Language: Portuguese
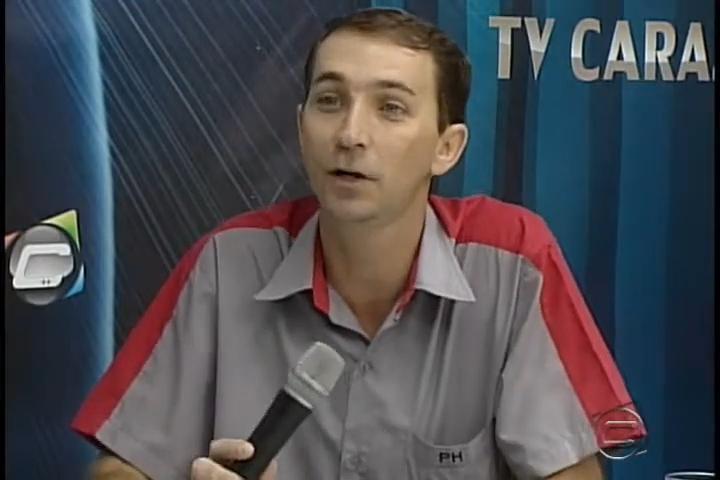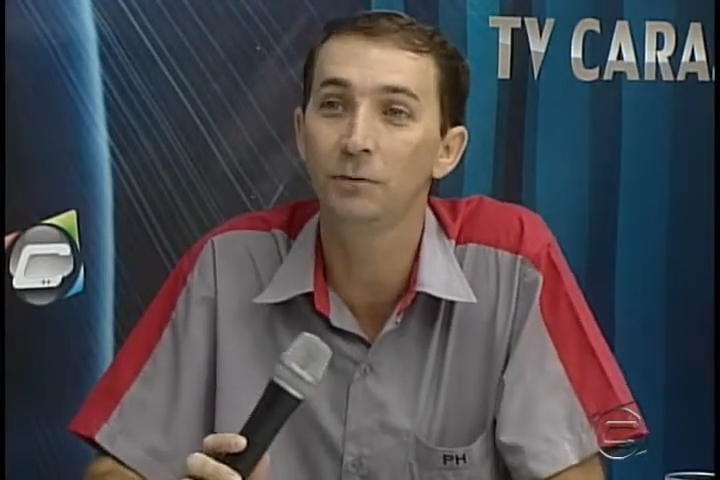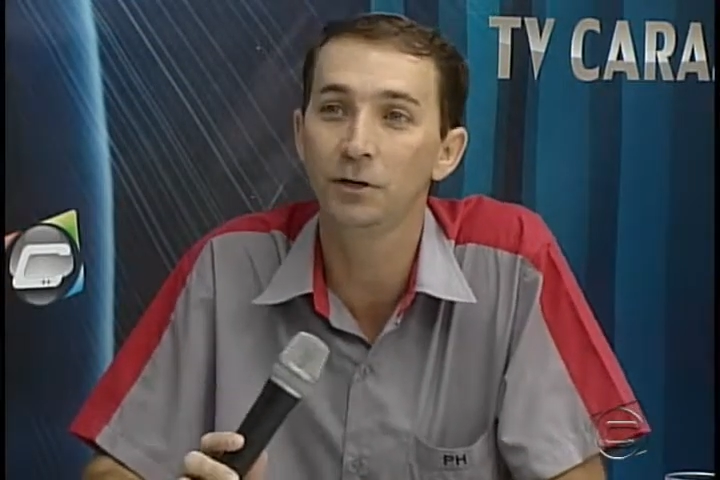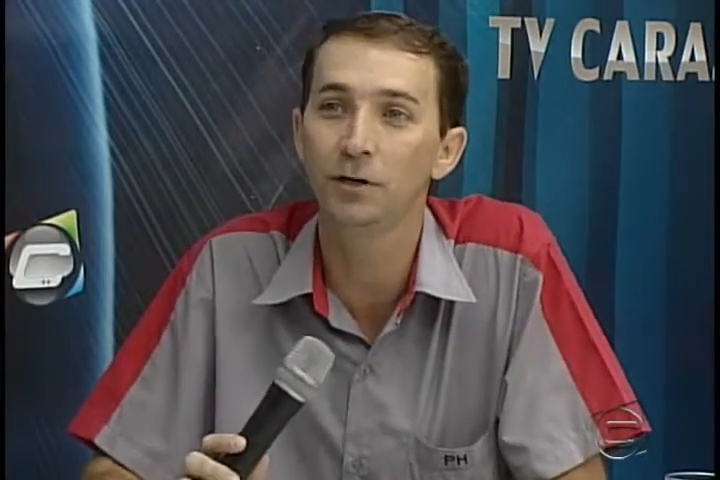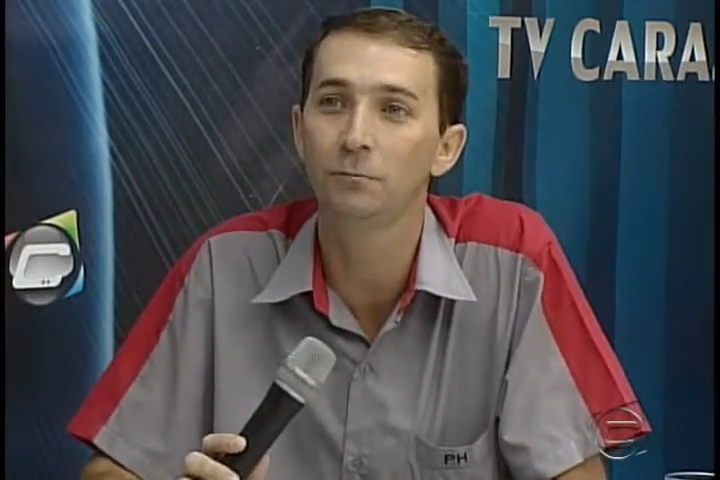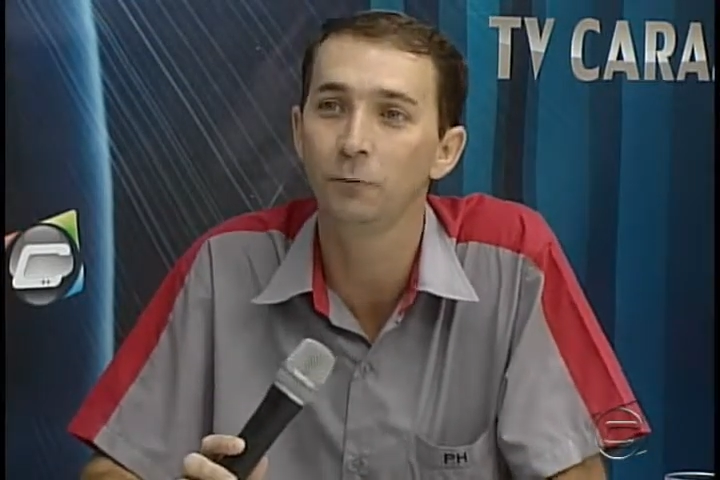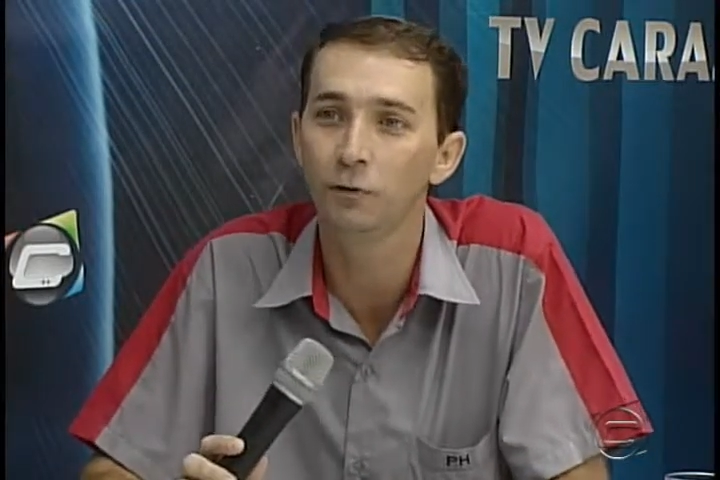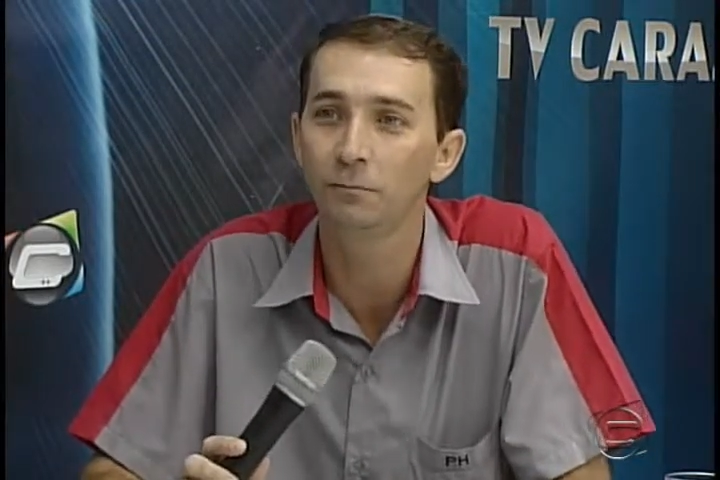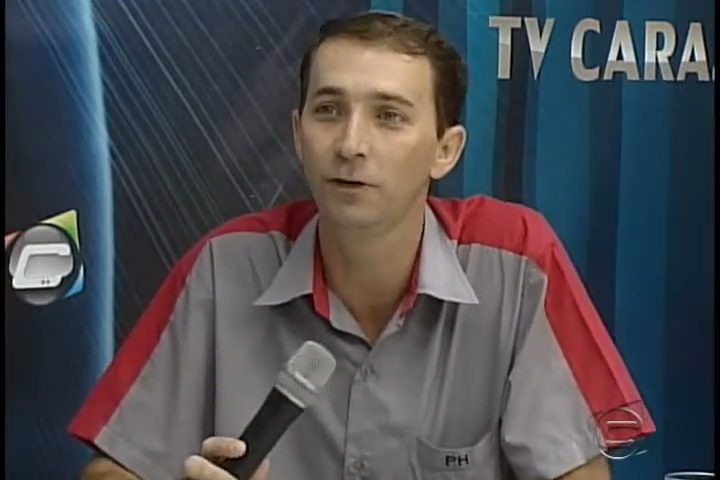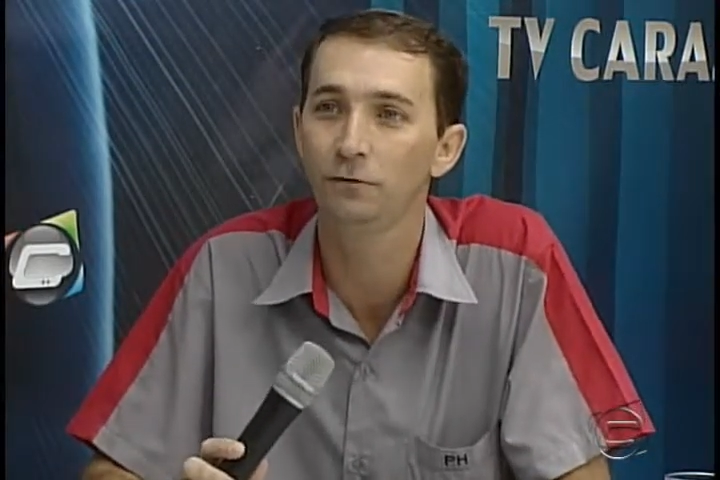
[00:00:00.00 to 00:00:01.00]
Antigamente era
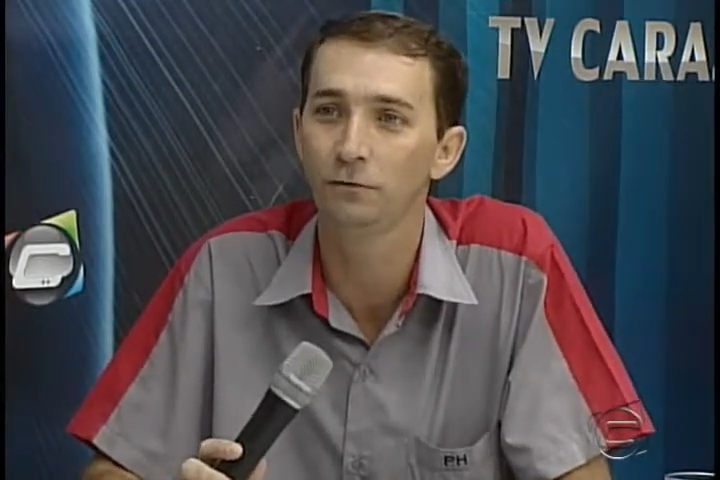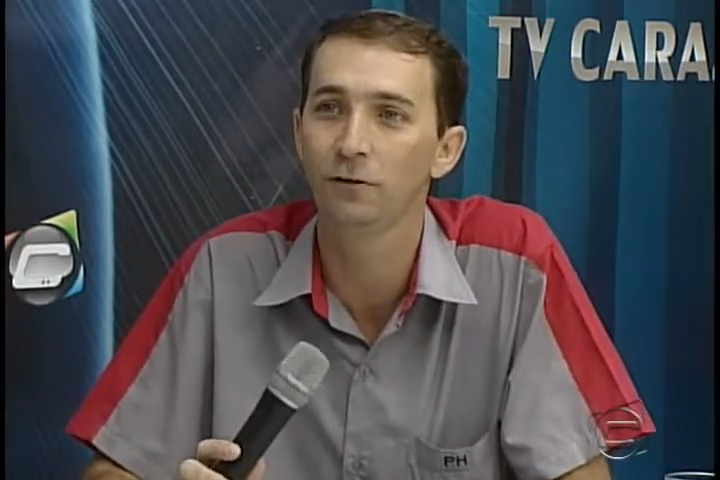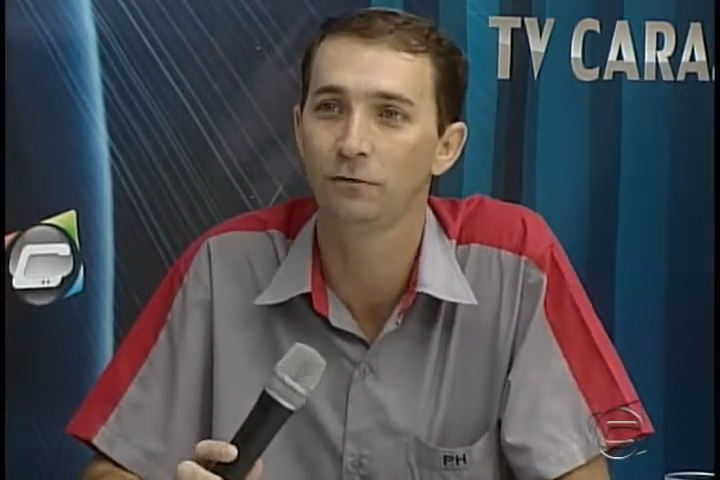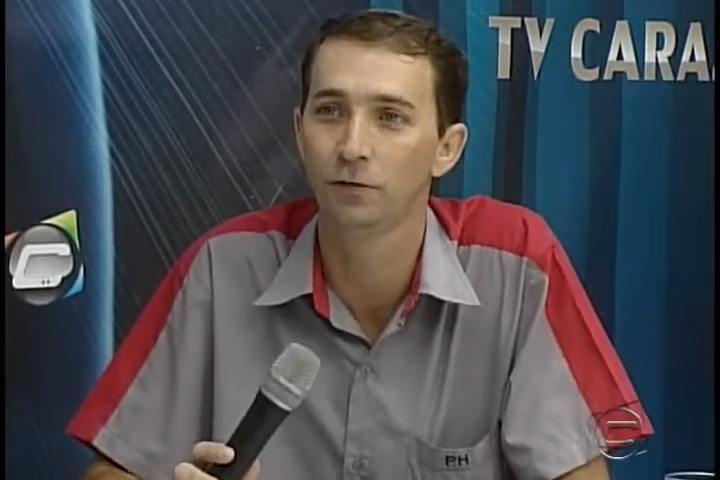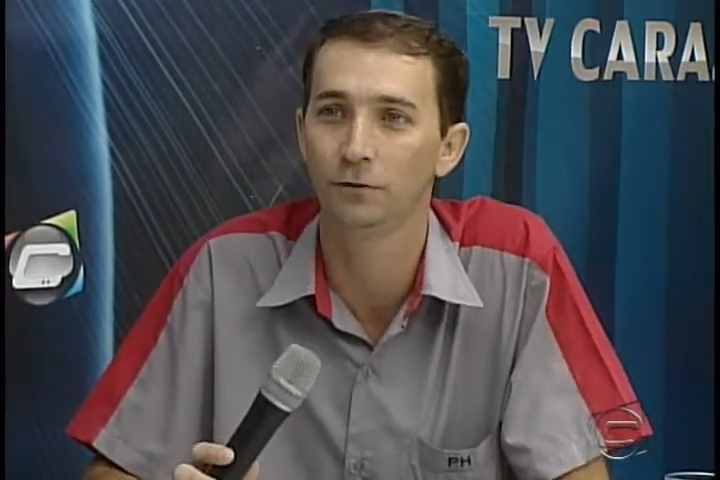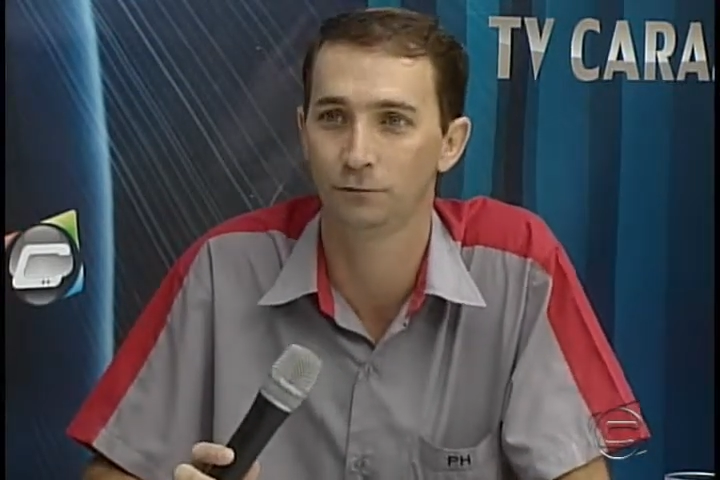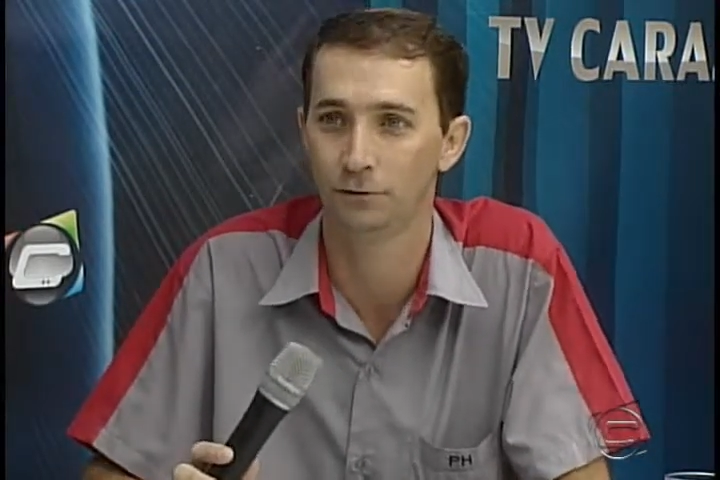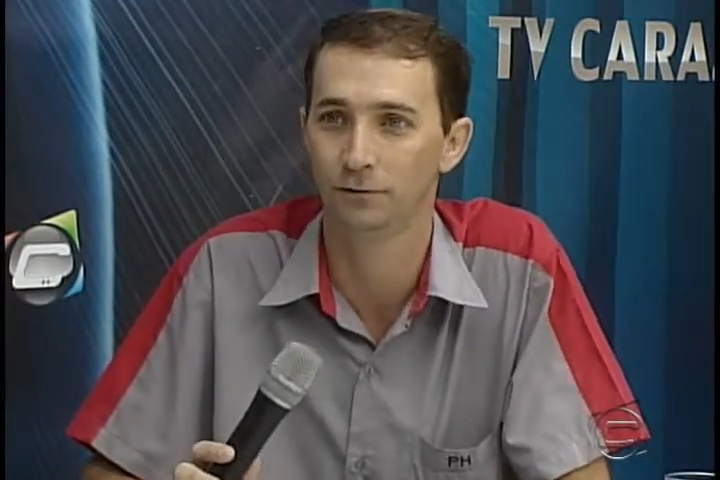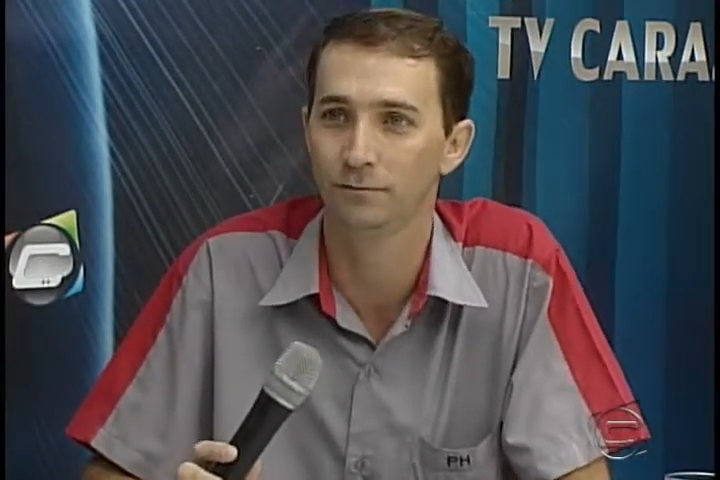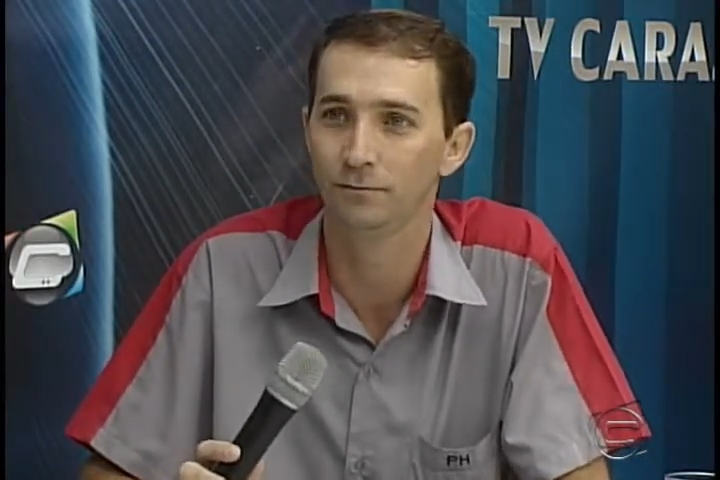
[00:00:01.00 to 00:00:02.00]
muito mais difícil, né, as
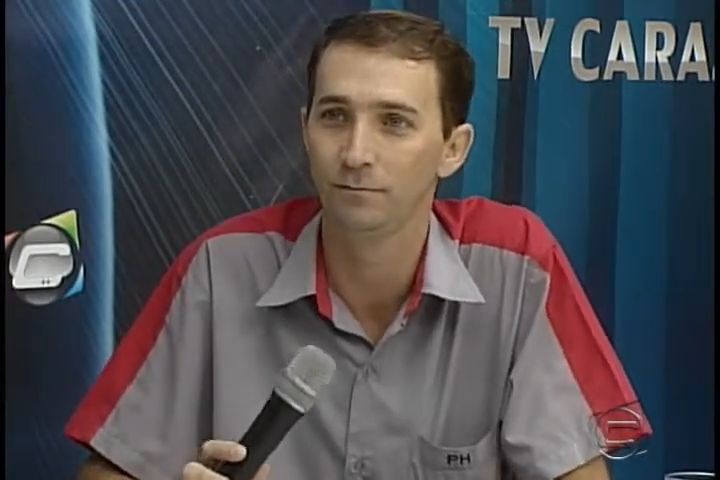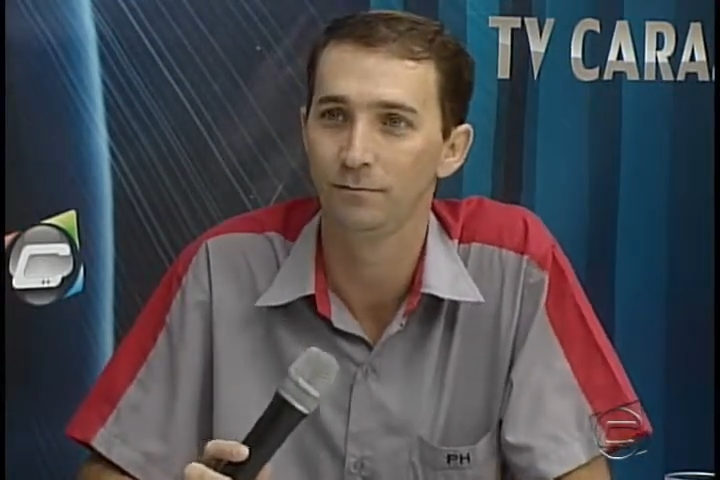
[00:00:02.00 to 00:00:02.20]
coisas.